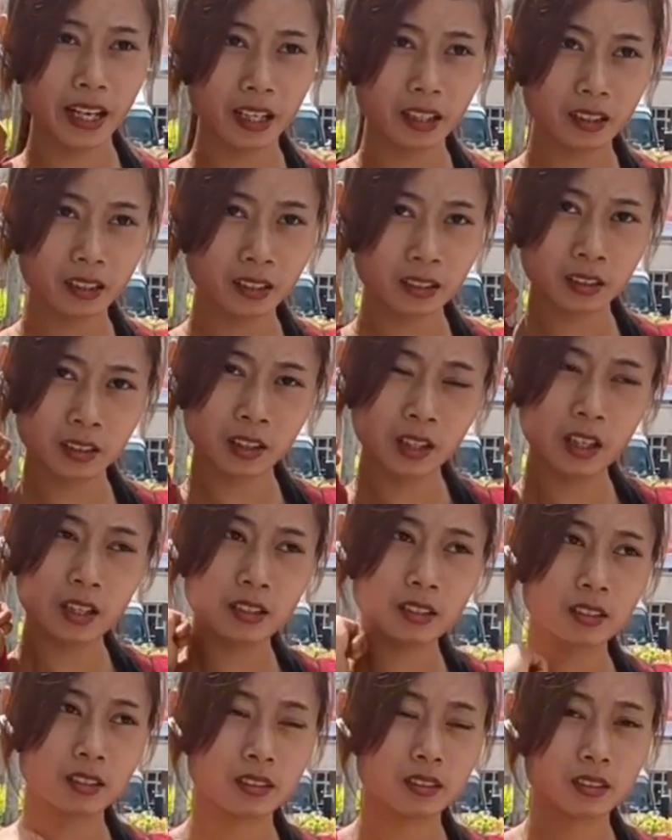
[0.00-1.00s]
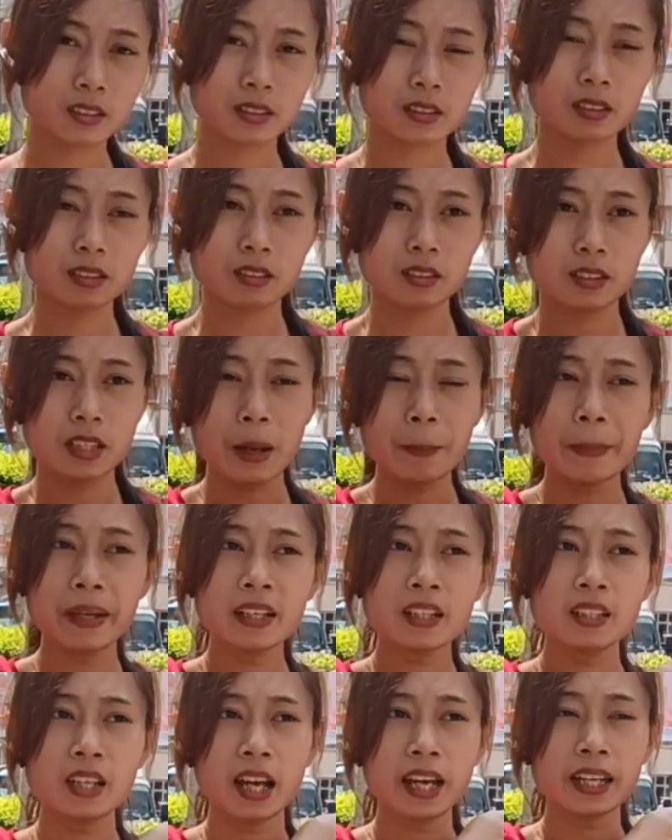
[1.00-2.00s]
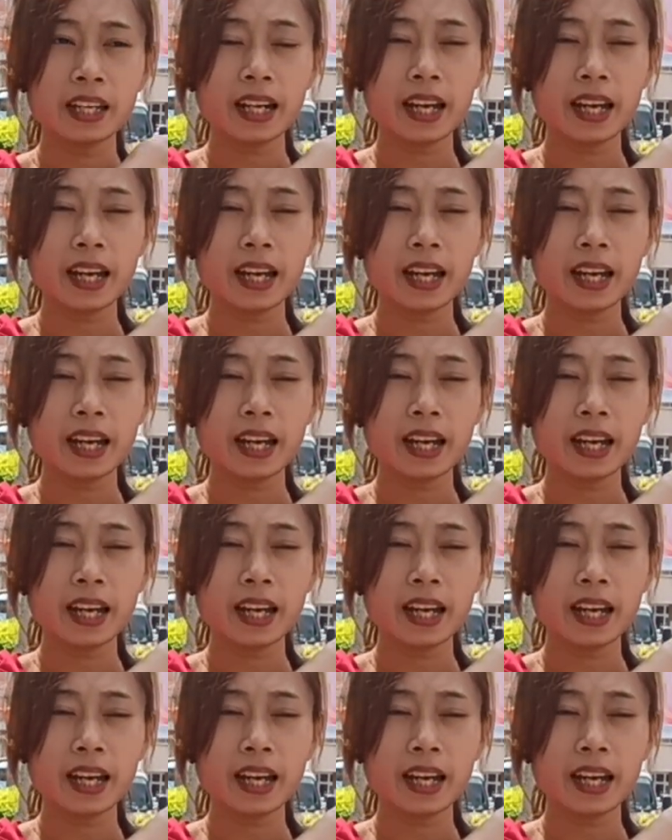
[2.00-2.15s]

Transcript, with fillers: Cepet terus. Wes ya yang. Bye bye.